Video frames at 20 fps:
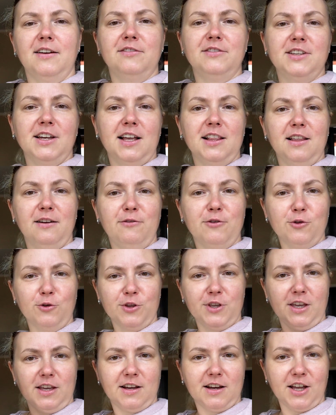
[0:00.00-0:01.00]
Взяла в
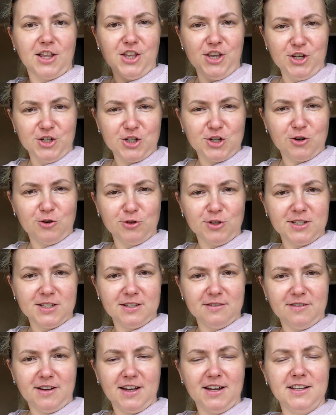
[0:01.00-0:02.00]
руки книжку,
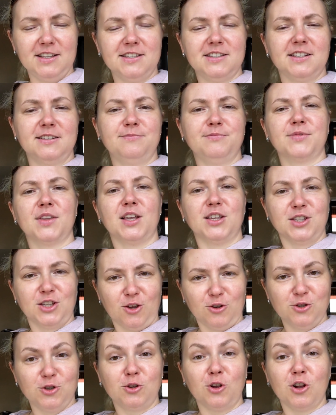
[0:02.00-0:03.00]
называется.
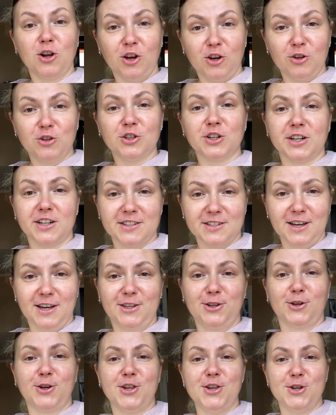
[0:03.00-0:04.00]
Остается только ее открыть,
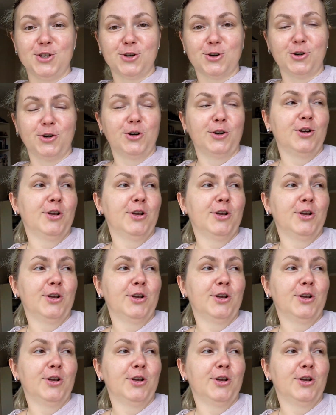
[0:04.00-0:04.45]
эту книжку.